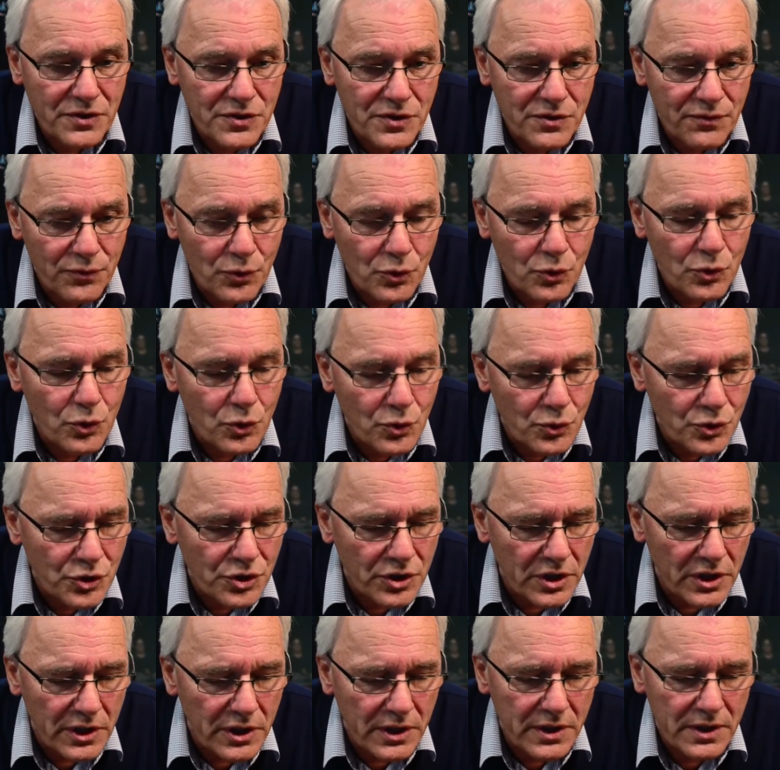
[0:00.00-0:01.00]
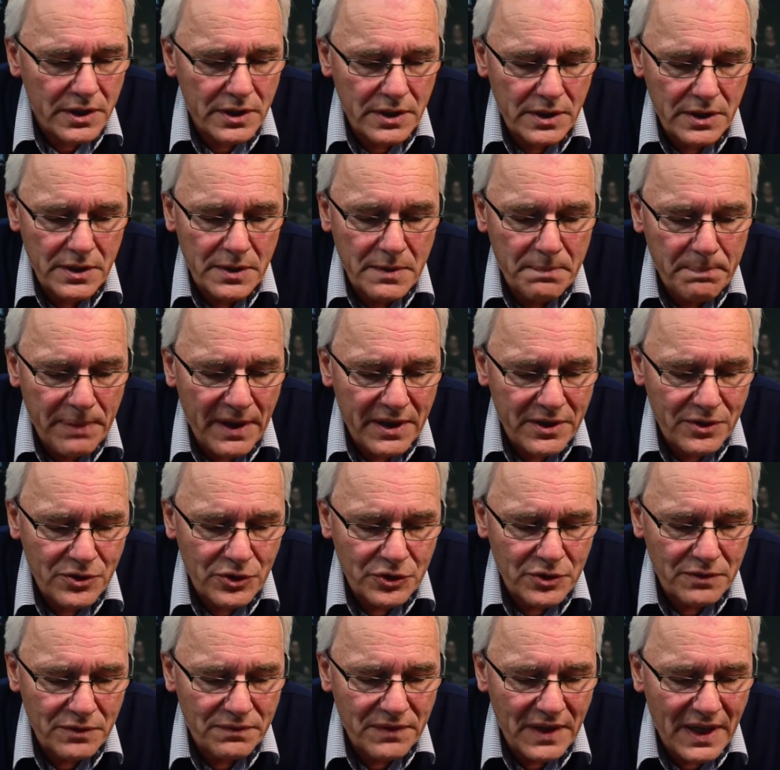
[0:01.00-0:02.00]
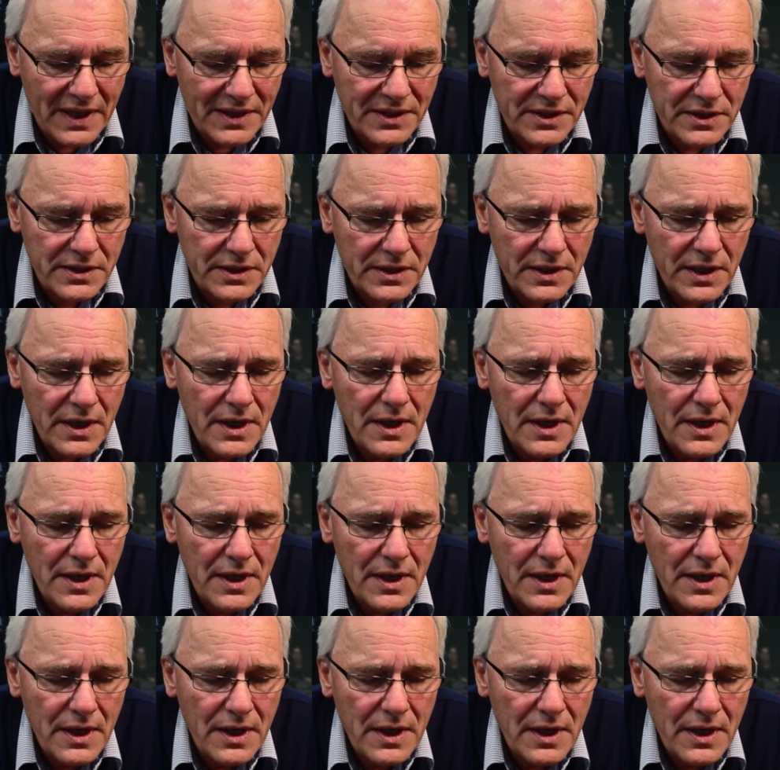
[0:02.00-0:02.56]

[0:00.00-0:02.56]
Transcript: z dwóch różnych par hodowlanych.